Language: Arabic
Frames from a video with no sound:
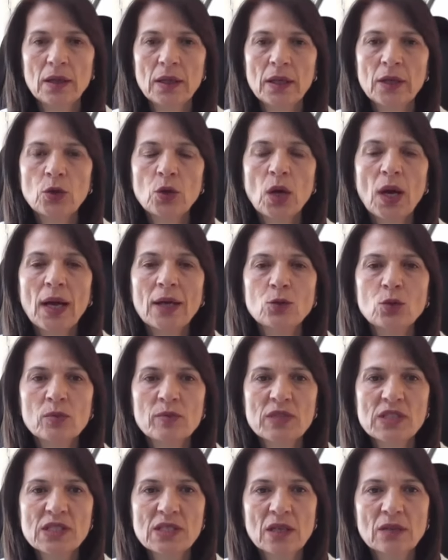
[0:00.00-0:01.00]
آه، يعانون
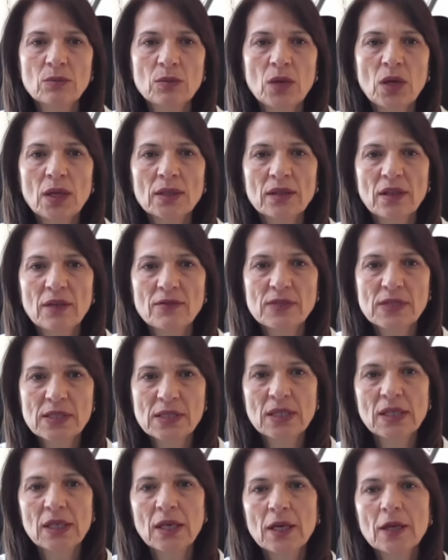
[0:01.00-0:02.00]
من صدمات
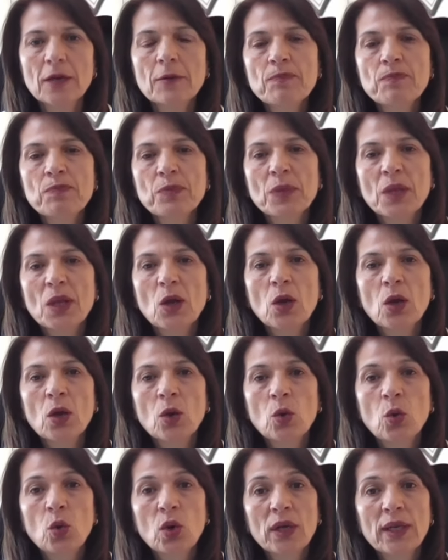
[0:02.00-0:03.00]
نفسية آه،
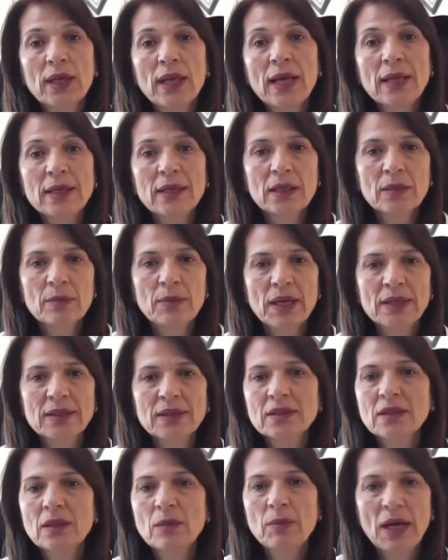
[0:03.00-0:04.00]
وخلال
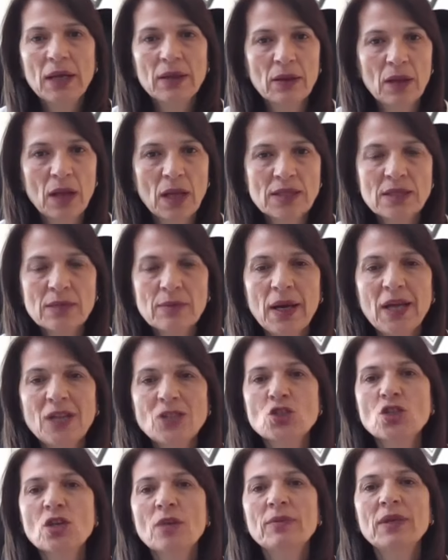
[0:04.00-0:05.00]
الإبادة طبعا أصبح
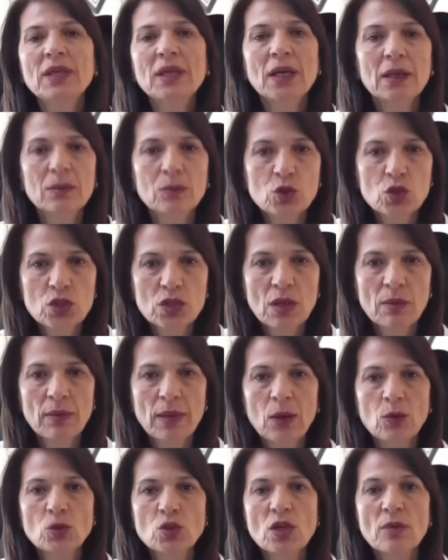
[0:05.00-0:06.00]
جميع
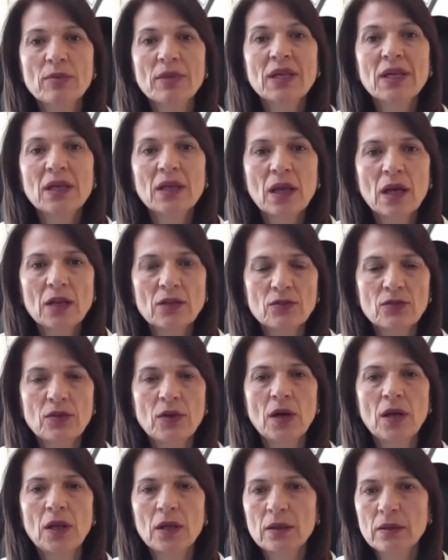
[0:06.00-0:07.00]
المجتمع وجميع
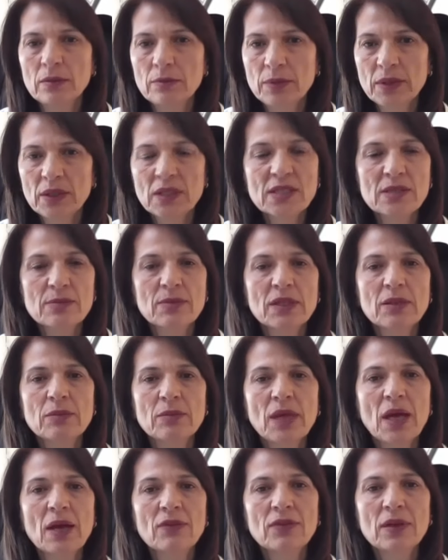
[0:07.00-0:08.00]
الأطفال بنسبة
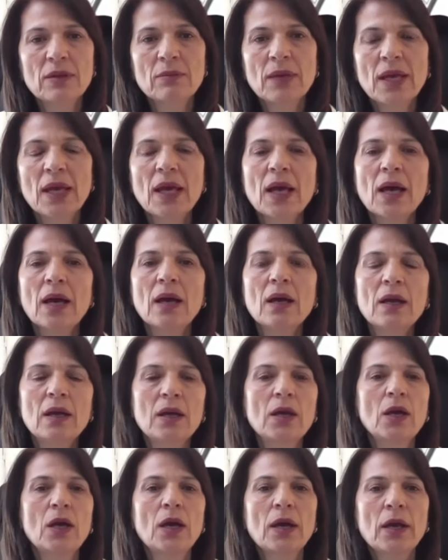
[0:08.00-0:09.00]
100%
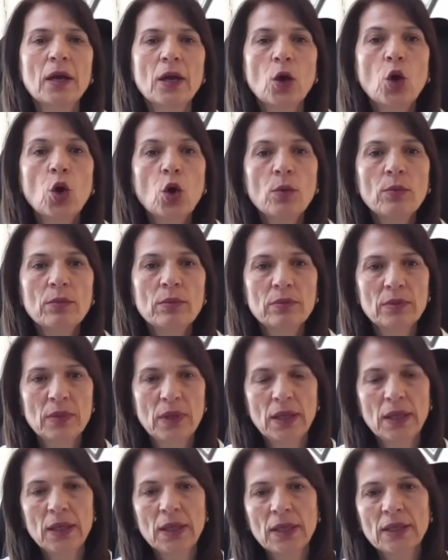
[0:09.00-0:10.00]

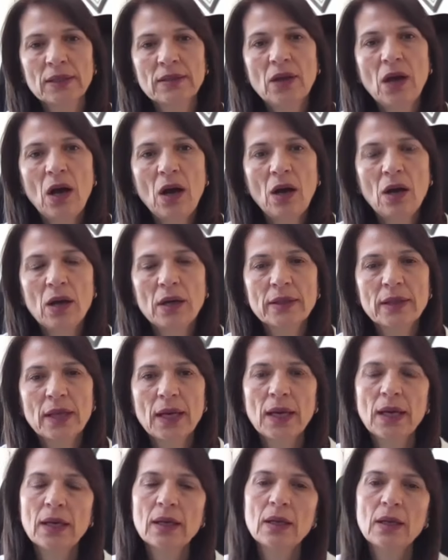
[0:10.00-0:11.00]
هم
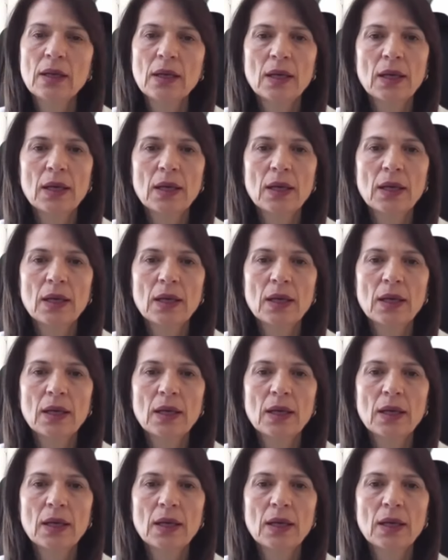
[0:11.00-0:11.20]
ضحايا